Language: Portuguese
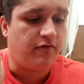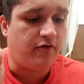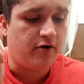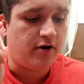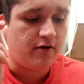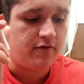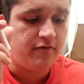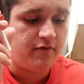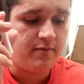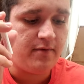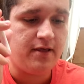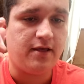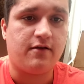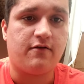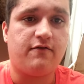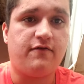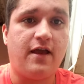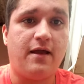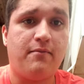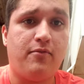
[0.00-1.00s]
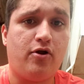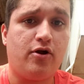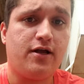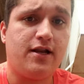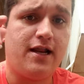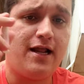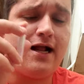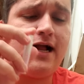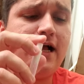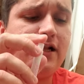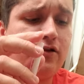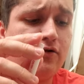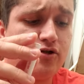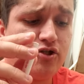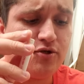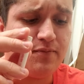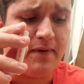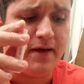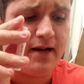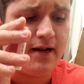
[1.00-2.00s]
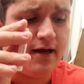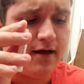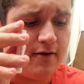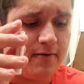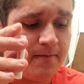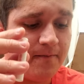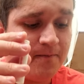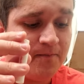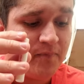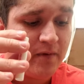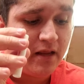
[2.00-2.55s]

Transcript: floral feminino. Vem, blogueirinha, minha cara, estão te esperando.